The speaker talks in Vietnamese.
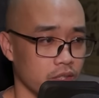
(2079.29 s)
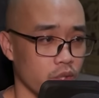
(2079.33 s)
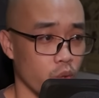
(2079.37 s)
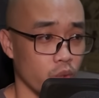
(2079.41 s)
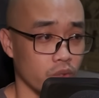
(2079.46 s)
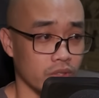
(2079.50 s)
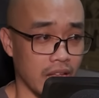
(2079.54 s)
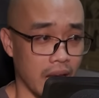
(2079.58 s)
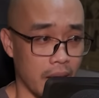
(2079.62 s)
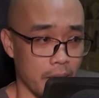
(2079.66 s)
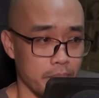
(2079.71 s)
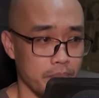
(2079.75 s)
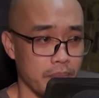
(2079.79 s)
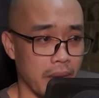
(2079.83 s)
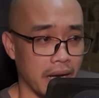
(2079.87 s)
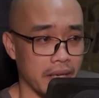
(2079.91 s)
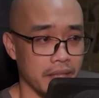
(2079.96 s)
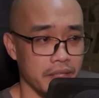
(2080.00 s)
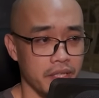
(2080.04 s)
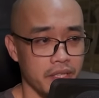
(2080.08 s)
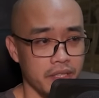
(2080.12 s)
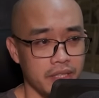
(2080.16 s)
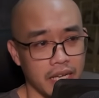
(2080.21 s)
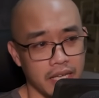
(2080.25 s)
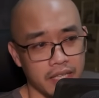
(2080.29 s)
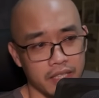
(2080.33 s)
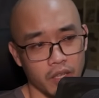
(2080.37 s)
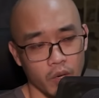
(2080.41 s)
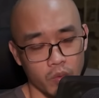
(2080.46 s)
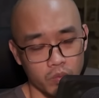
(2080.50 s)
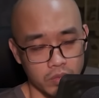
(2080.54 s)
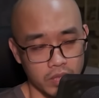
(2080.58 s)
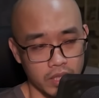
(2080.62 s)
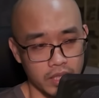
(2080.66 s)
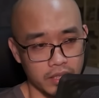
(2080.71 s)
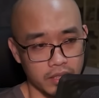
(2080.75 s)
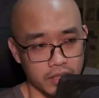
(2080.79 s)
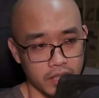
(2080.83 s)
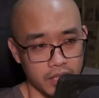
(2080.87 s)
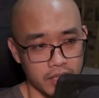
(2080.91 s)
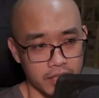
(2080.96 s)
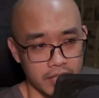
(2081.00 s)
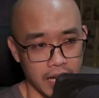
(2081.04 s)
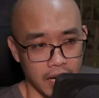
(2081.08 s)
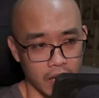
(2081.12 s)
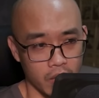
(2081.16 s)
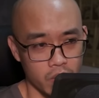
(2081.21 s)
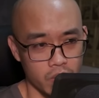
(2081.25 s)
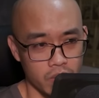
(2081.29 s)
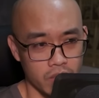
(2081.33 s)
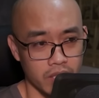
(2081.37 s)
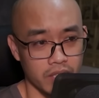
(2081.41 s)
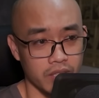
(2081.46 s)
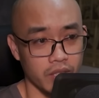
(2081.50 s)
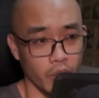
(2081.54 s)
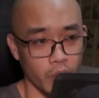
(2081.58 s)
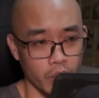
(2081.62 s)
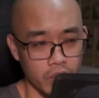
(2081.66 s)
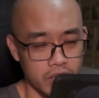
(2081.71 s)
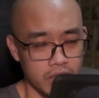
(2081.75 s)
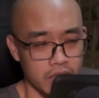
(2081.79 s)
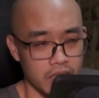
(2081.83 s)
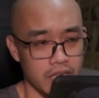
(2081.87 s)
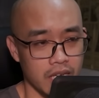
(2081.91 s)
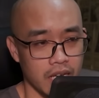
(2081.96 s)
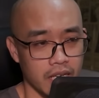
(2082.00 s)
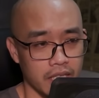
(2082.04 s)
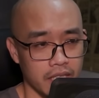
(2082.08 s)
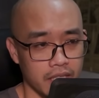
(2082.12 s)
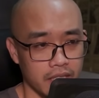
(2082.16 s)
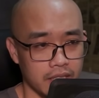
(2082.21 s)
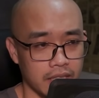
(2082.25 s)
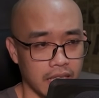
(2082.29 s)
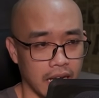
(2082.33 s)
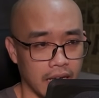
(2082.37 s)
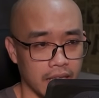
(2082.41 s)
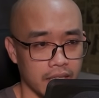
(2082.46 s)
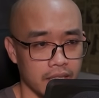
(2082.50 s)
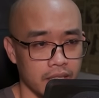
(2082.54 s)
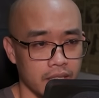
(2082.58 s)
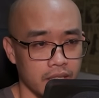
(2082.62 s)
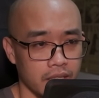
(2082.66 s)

Ta định cử hành một lần tuyển bạc trong giáo, tuyển ra đệ tử có thực lực,